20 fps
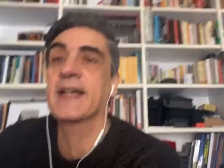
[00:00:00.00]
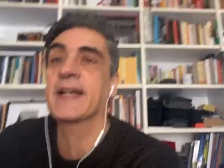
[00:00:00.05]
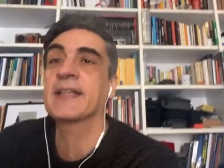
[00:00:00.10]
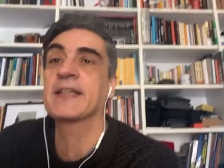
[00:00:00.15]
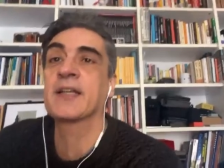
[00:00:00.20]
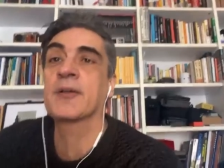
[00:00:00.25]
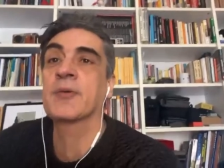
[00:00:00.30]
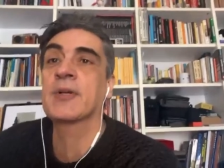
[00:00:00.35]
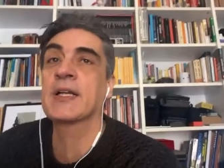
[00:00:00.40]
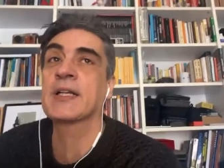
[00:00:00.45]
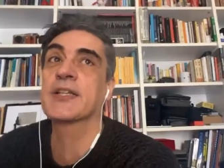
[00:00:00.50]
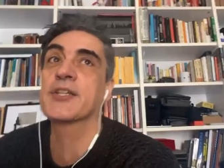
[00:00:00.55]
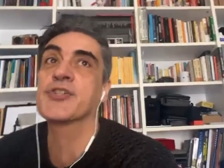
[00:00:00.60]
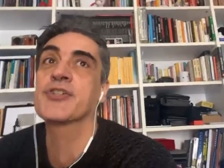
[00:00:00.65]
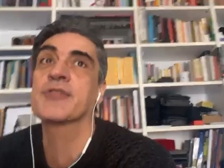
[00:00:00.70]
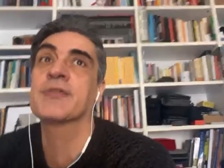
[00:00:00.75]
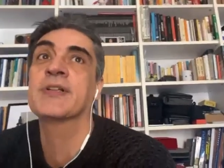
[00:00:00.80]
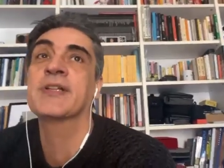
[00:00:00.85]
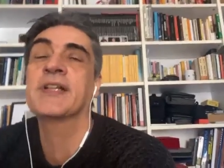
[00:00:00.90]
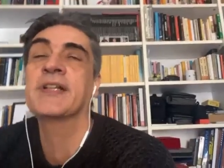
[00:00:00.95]
30, 40,
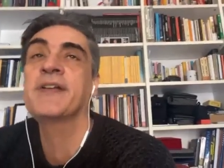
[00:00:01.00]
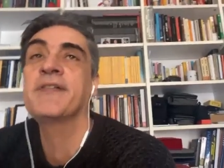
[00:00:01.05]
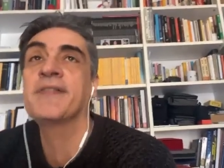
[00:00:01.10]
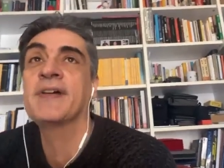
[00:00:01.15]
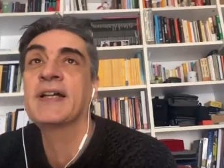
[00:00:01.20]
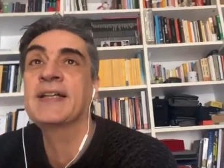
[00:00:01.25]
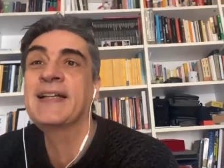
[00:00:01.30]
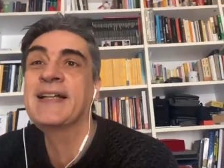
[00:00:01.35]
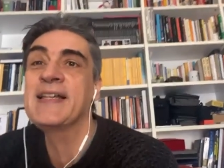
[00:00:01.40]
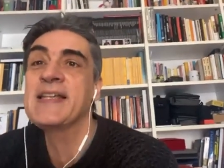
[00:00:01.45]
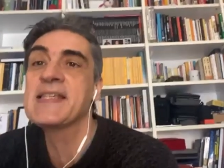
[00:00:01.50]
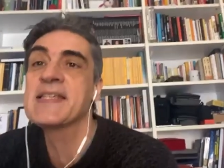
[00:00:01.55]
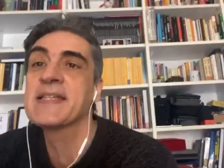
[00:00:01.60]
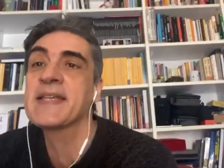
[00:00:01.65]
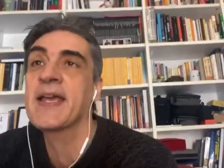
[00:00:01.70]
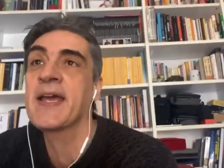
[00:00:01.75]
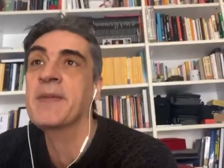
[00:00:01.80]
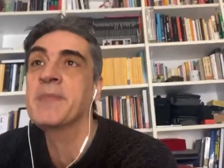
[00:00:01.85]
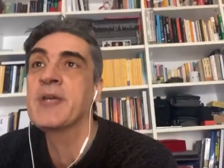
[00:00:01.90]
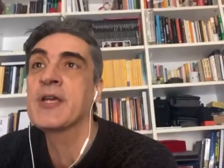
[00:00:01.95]
50 anni fa degli
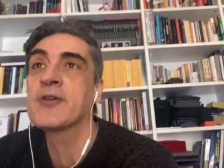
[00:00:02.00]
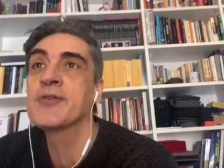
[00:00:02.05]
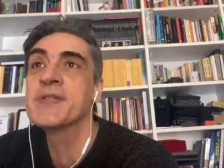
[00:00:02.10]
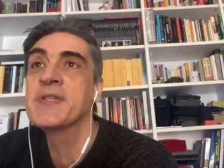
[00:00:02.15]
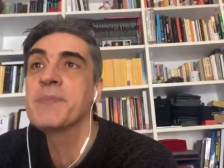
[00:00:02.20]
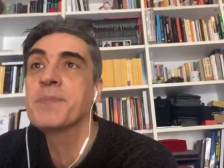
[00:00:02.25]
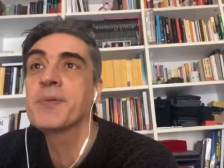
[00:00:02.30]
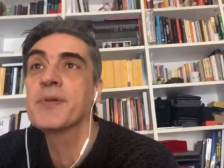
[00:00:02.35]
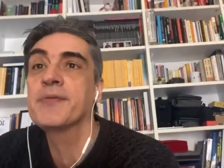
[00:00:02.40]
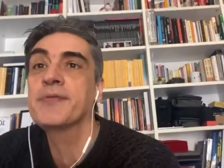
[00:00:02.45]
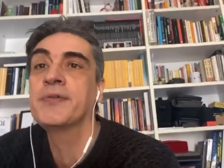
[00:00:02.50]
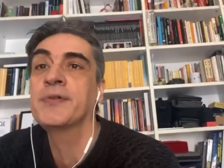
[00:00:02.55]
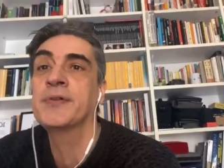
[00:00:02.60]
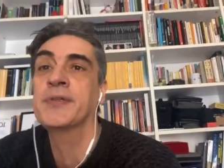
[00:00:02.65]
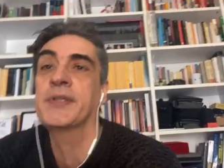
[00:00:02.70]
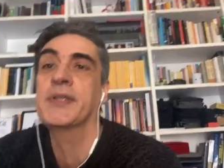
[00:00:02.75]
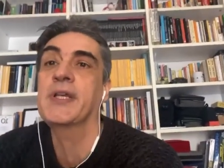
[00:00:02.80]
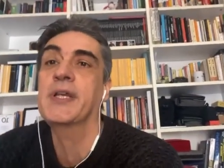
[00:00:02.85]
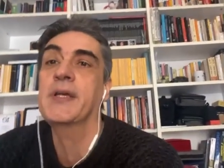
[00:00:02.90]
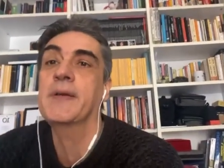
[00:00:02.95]
schemi così
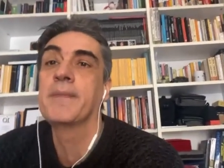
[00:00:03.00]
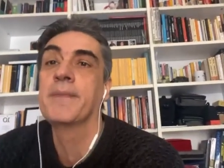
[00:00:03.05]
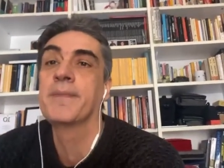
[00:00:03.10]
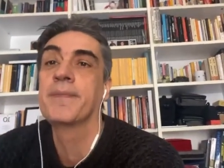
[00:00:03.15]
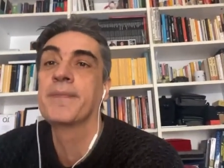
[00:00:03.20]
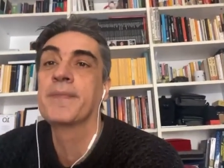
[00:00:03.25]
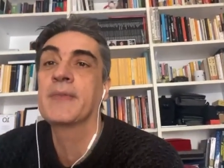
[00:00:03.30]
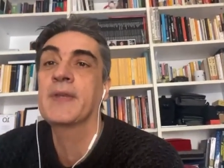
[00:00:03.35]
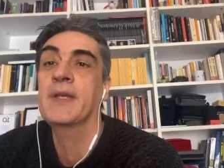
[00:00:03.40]
profondi